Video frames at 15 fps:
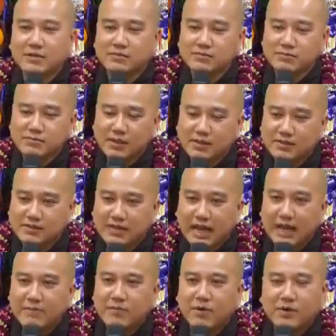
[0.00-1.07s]
trong tất
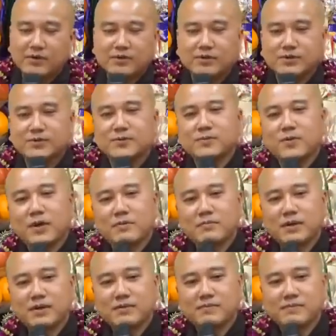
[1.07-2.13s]
cả mọi người xung quanh
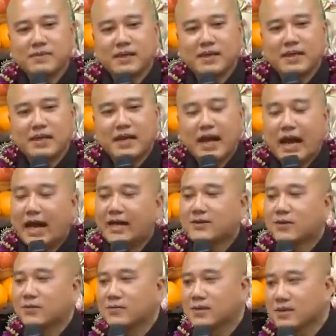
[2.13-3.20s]
mình, ai
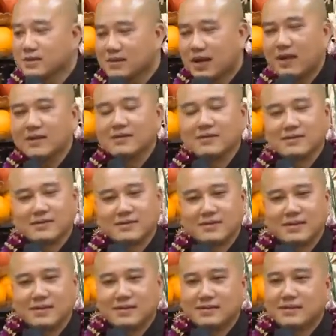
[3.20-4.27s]
cũng rất cần
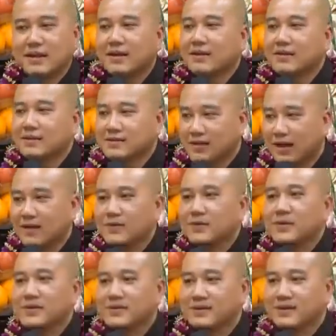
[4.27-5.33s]
những cái trợ
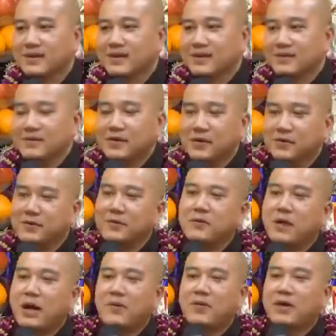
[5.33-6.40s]
duyên. Ví dụ Pháp
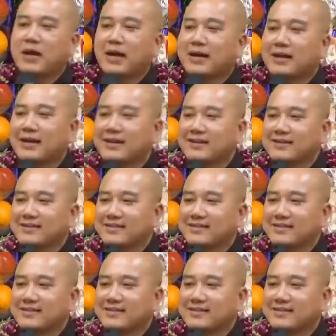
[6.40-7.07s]
Hòa qua đây nè,